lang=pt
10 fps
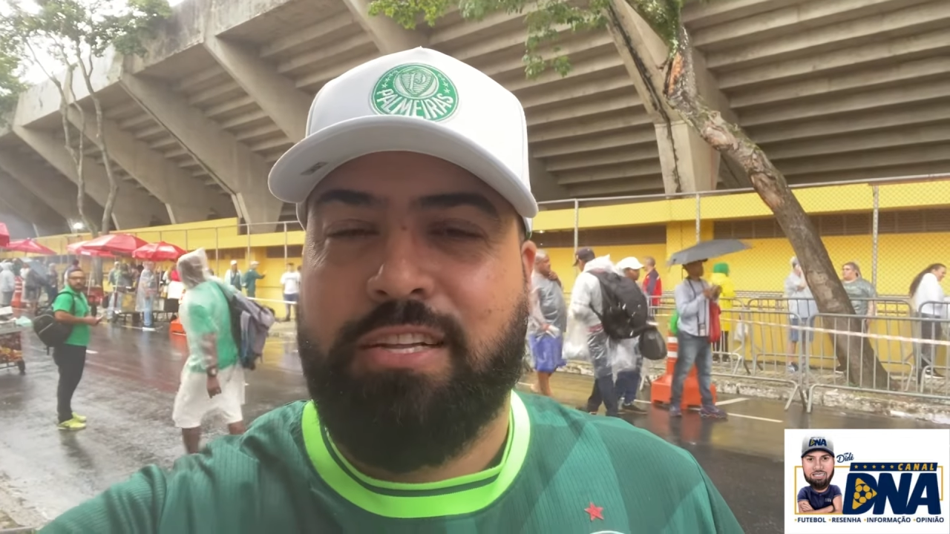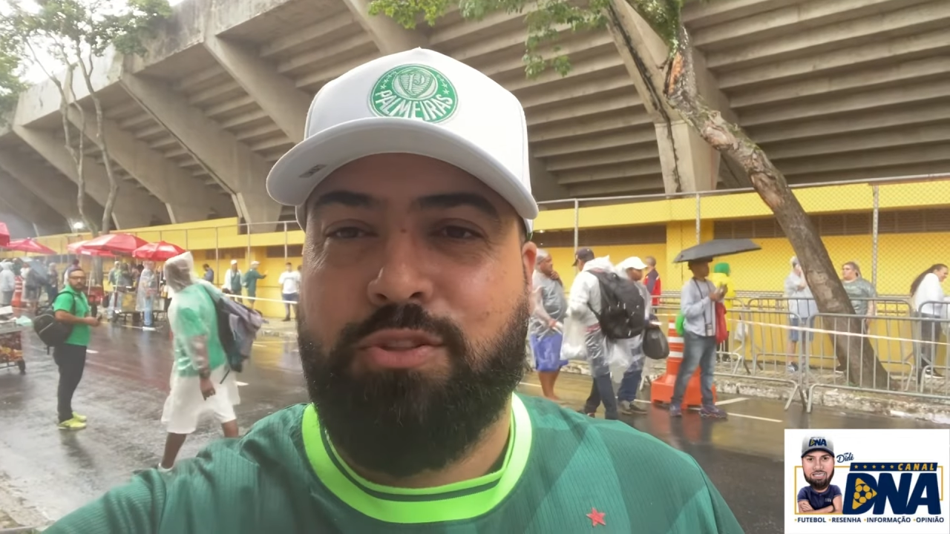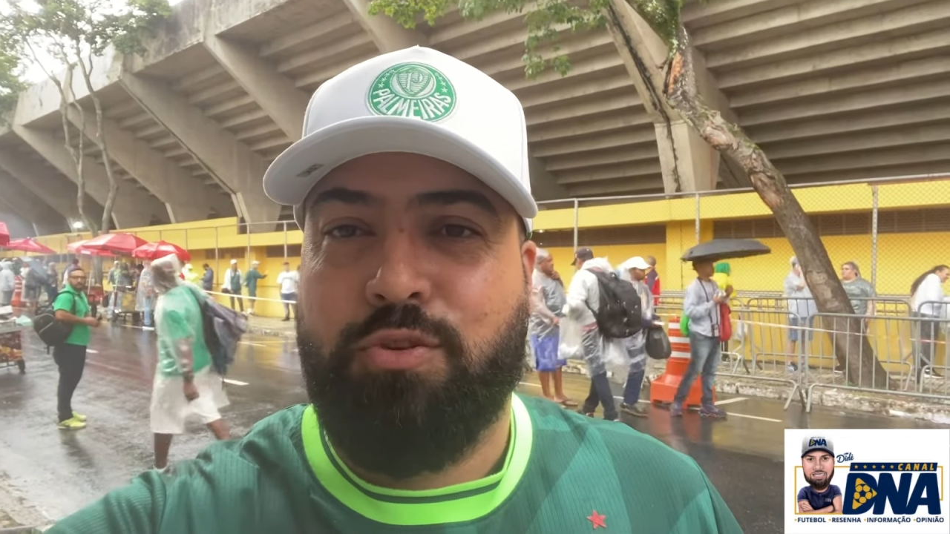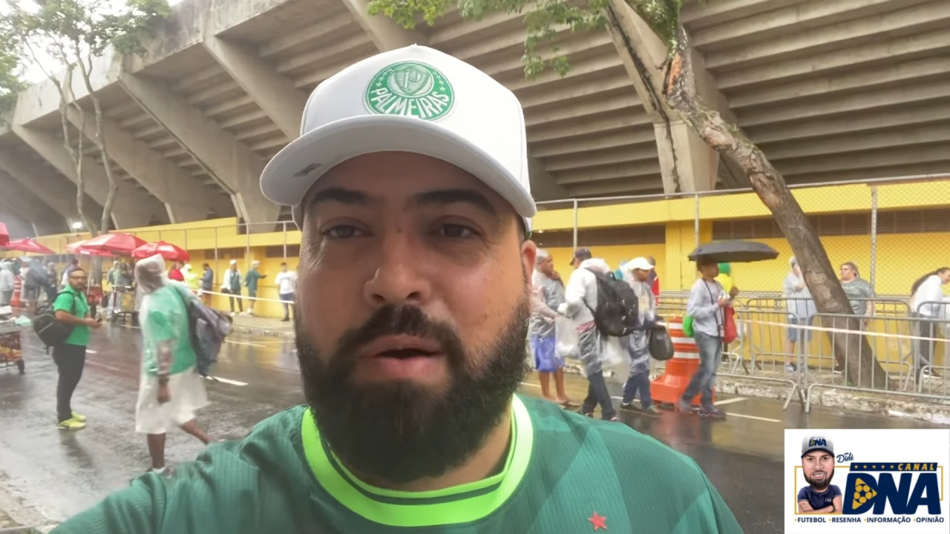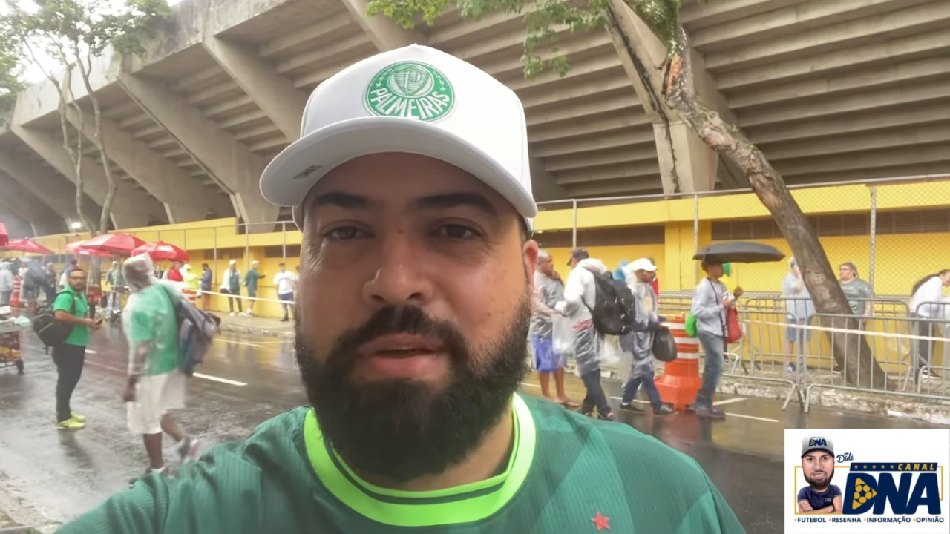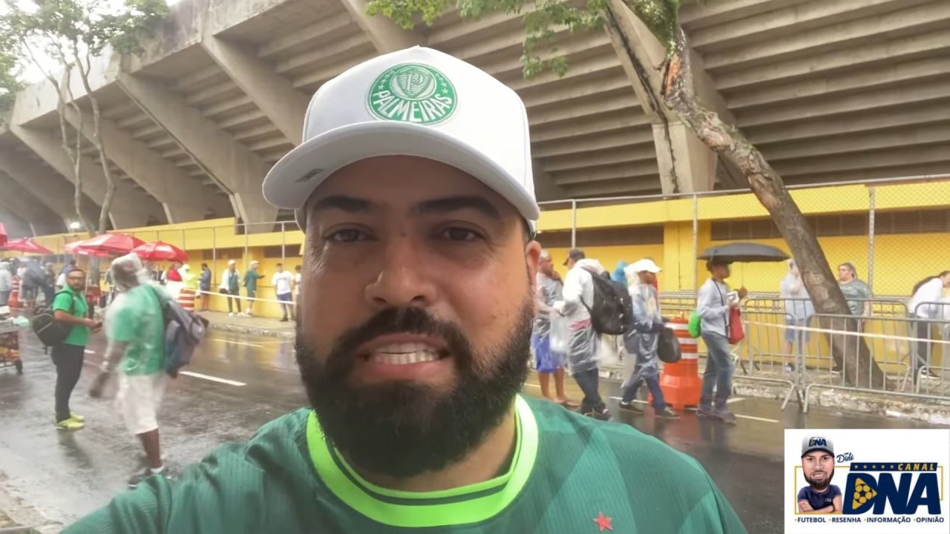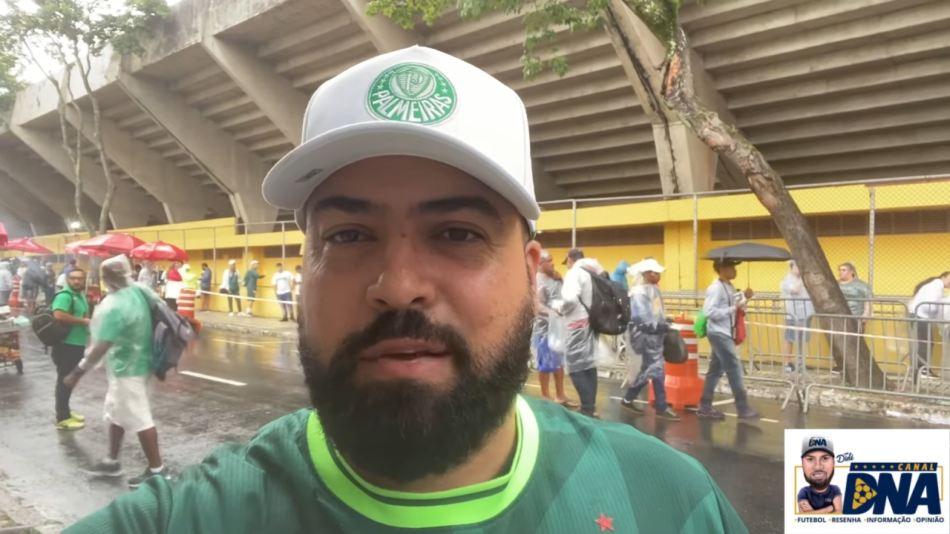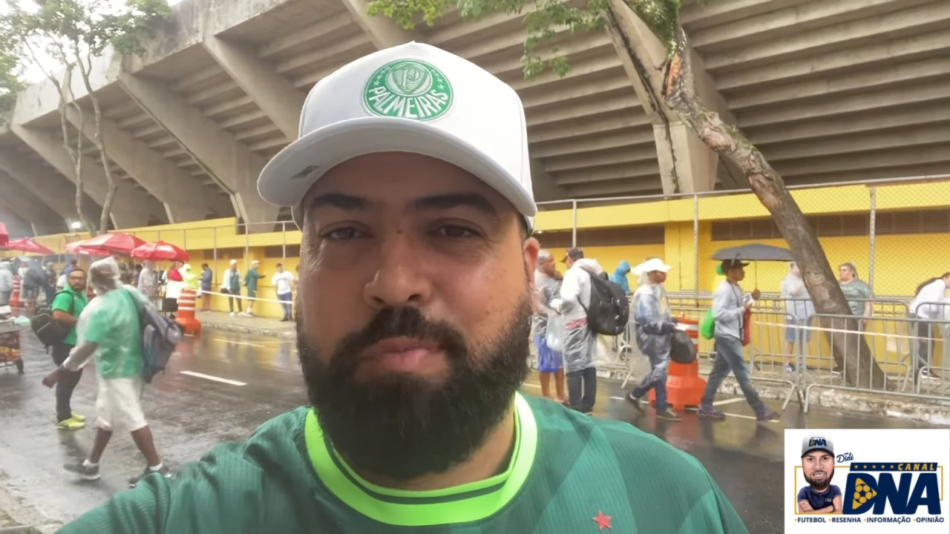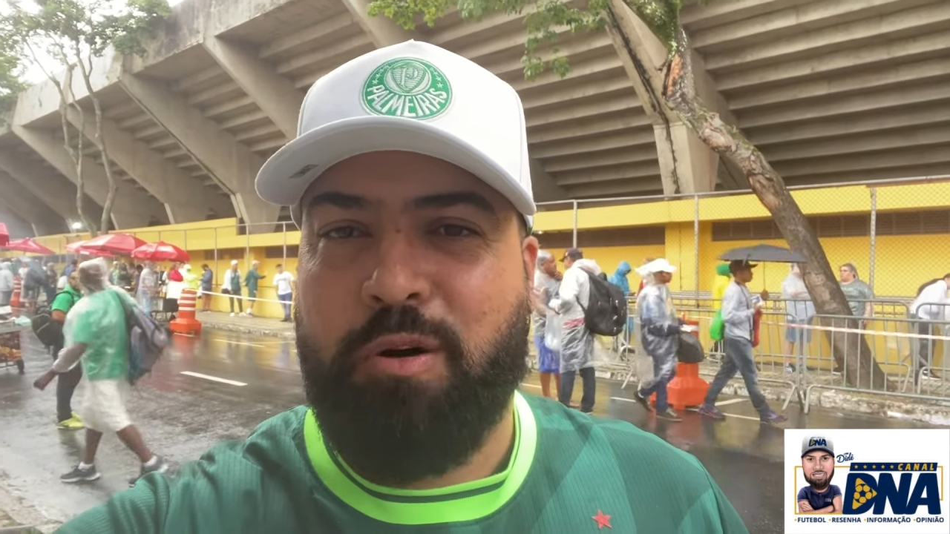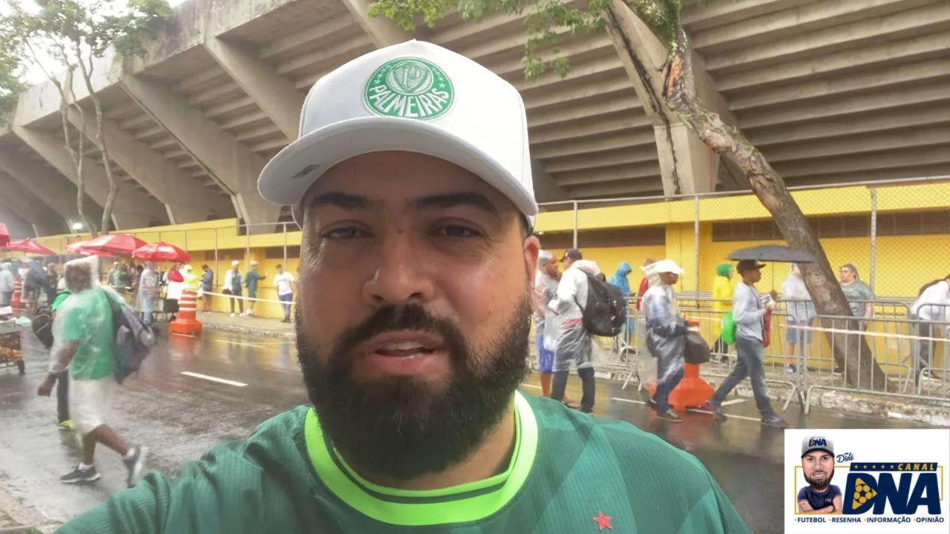no
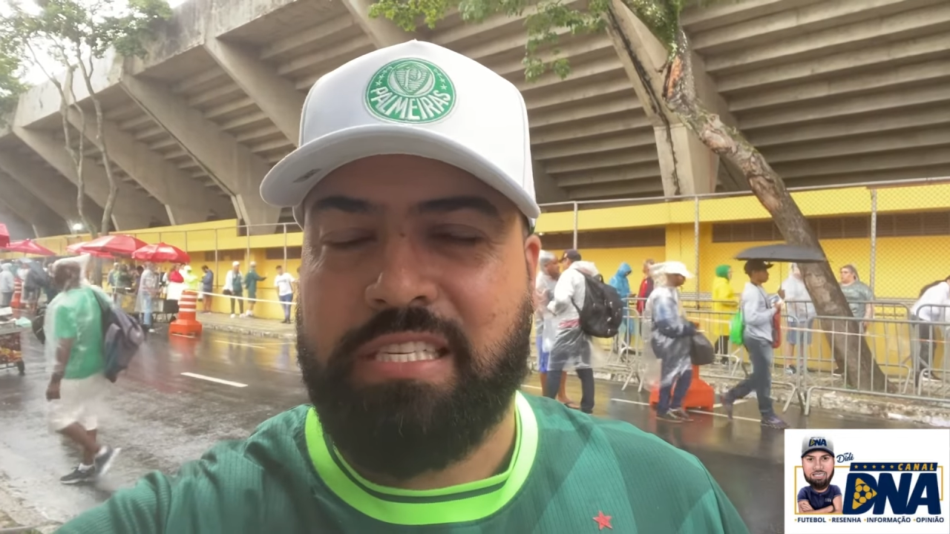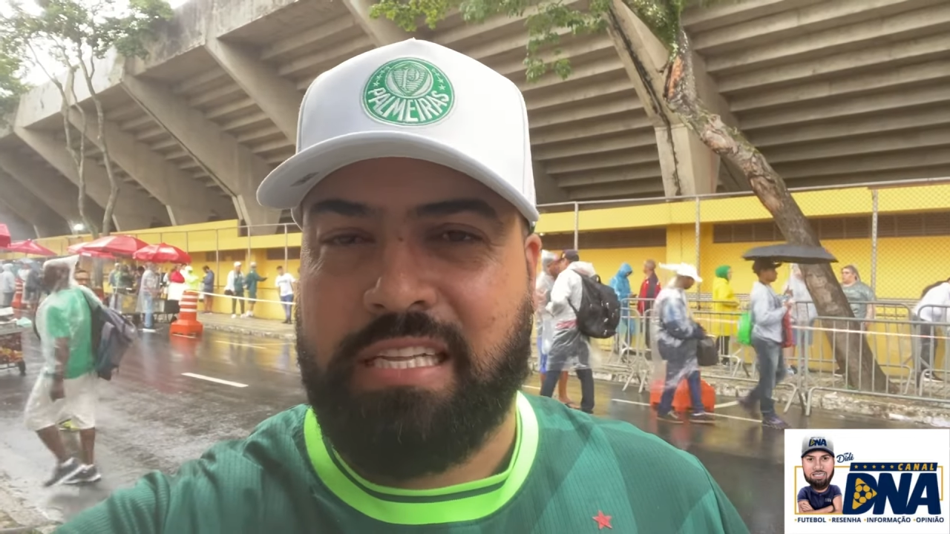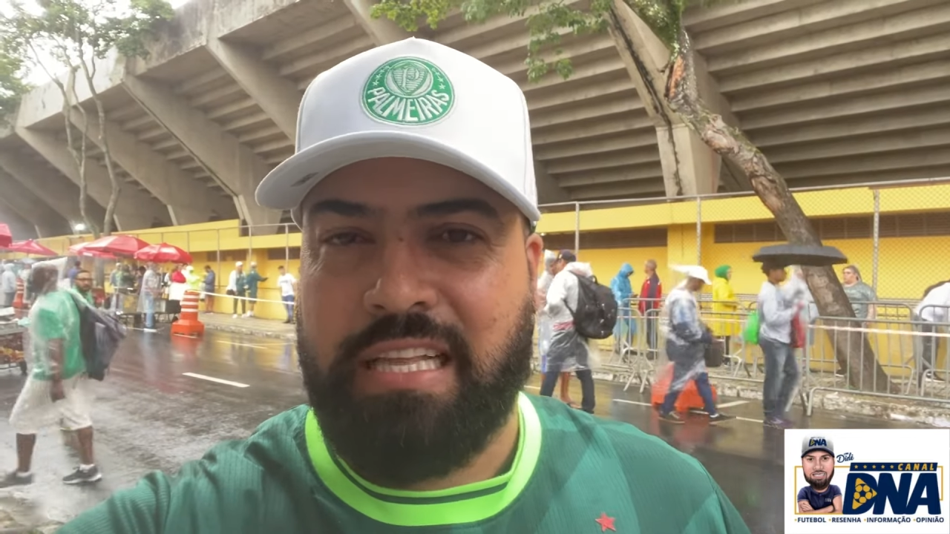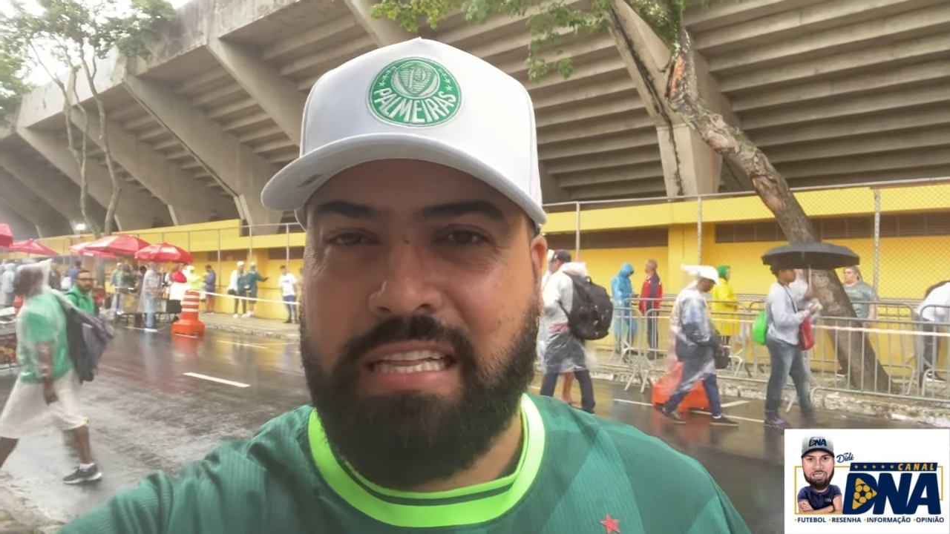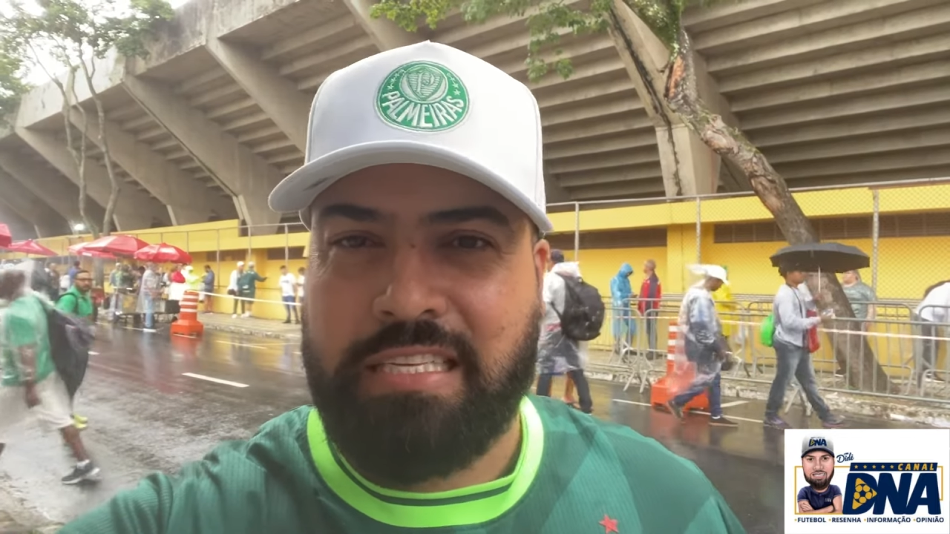ABC Paulista, né?